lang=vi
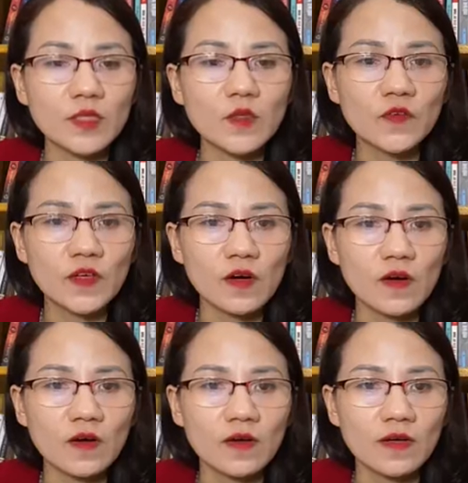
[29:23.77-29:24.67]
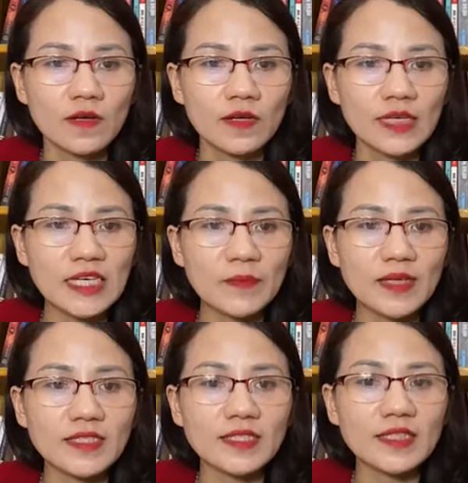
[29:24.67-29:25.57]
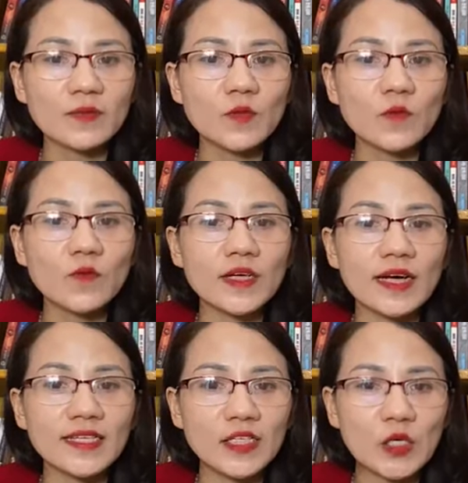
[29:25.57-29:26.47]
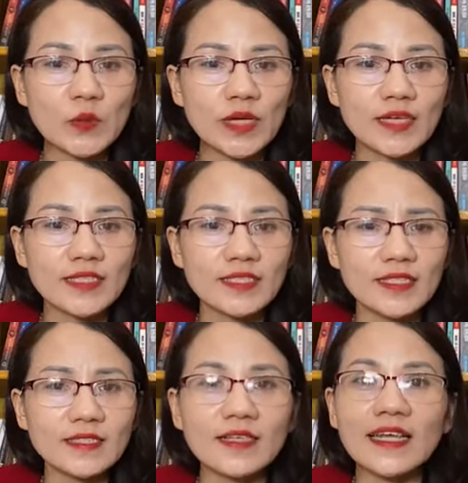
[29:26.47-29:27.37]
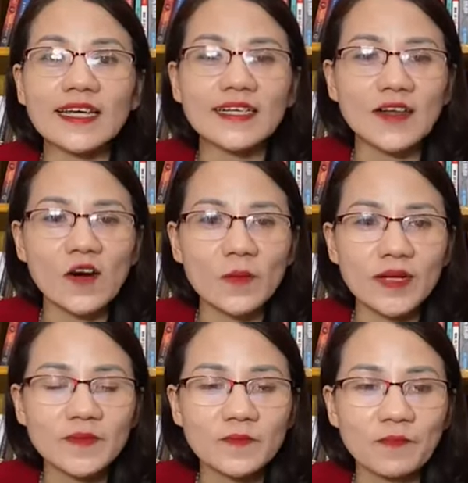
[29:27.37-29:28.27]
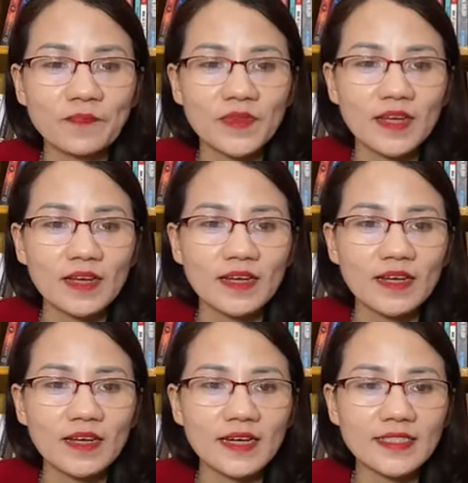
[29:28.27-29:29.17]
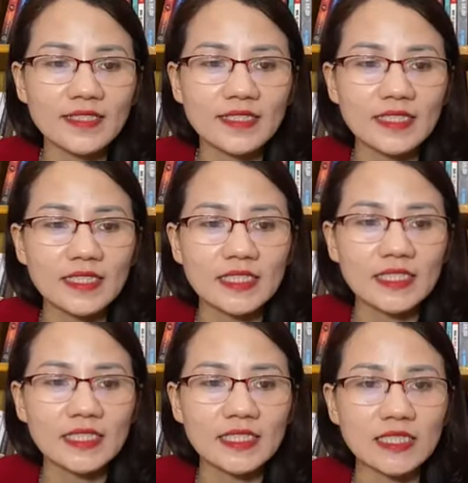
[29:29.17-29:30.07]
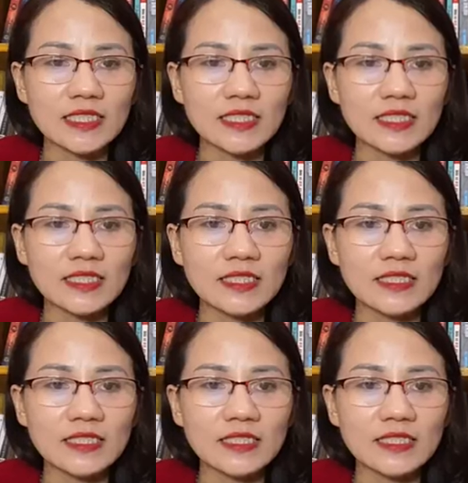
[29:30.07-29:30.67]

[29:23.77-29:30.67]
nhiều với họ khi mà anh chị tiếp xúc với ai nhiều thì anh chị sẽ trở thành người đó mà nên là anh chị uh,